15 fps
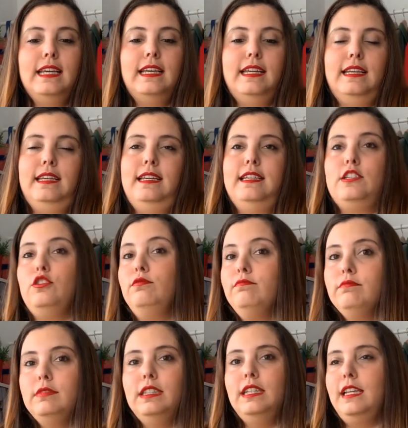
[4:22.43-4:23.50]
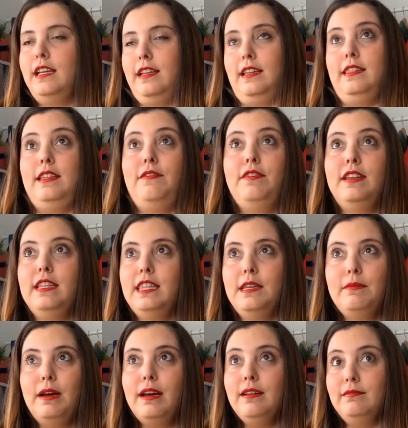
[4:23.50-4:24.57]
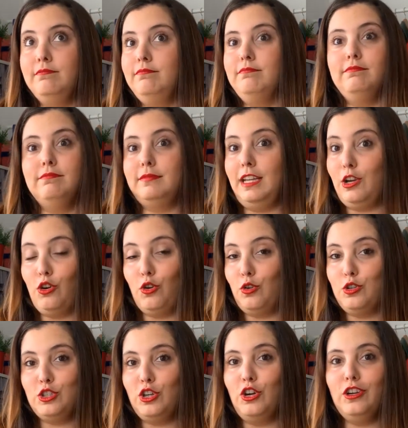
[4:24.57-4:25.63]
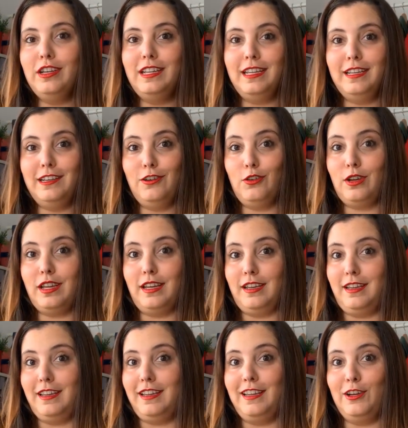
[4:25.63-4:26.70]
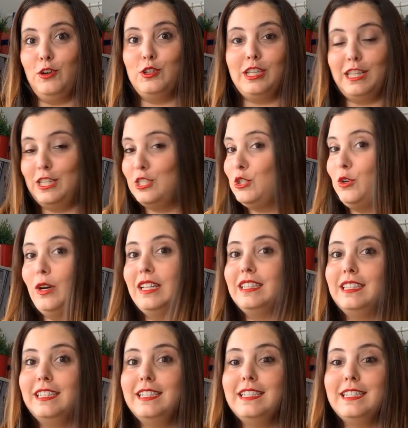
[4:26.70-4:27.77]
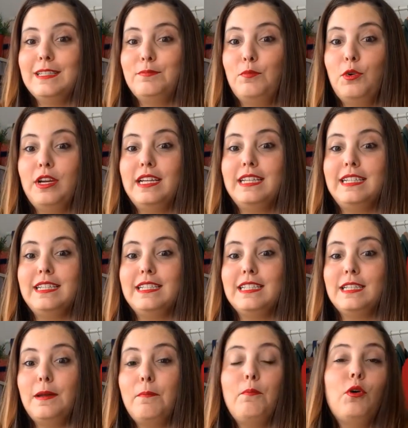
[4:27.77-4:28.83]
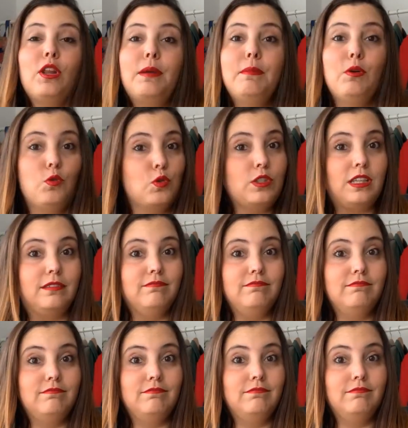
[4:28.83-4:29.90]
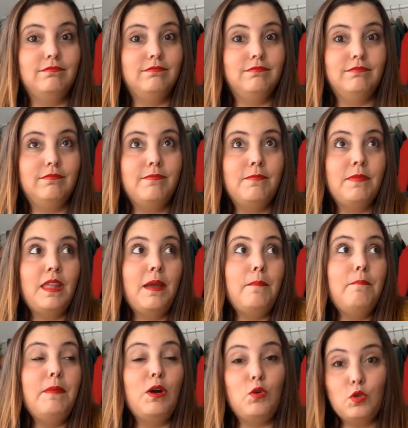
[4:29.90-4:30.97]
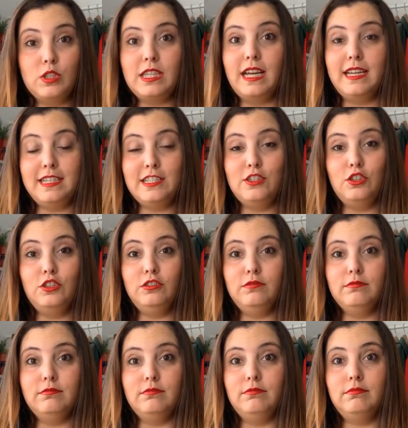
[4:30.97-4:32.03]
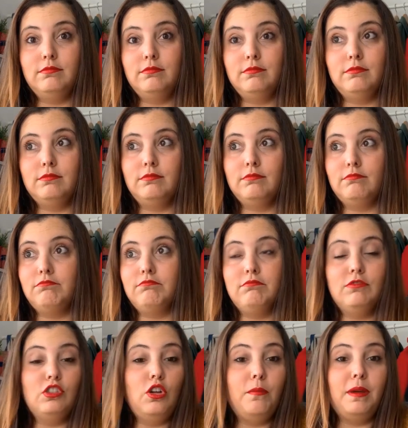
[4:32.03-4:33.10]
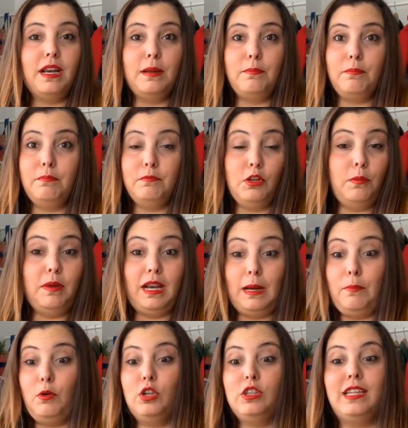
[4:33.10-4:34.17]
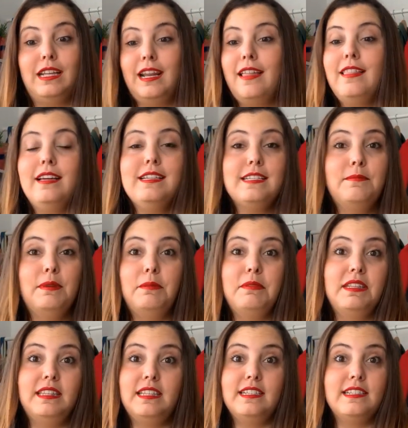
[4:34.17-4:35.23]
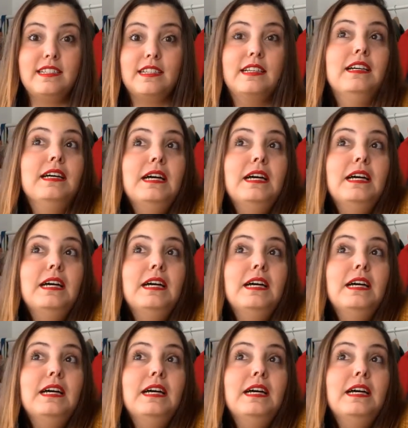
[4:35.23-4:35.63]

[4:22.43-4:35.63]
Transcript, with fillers: y eso. Y en definitiva, mm, en conclusión, y lo que os he dicho antes, pues porque me gusta. Me gusta esto, mm, no me, no me reporta nada, simplemente es,